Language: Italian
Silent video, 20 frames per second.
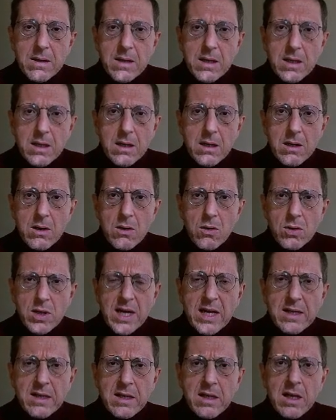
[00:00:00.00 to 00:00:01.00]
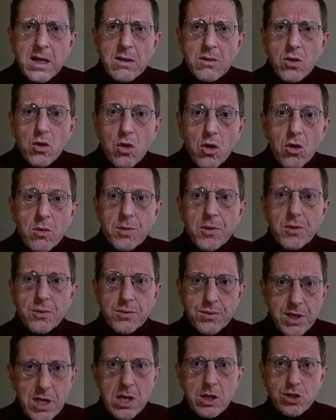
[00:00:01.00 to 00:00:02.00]
eh, lo tratta dopo
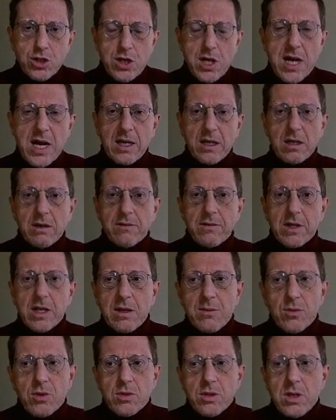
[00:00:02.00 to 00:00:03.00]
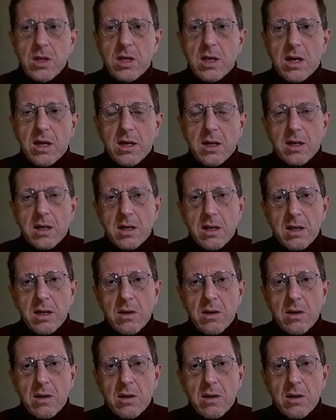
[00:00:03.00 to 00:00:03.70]
dieci anni, vedremo, di eh,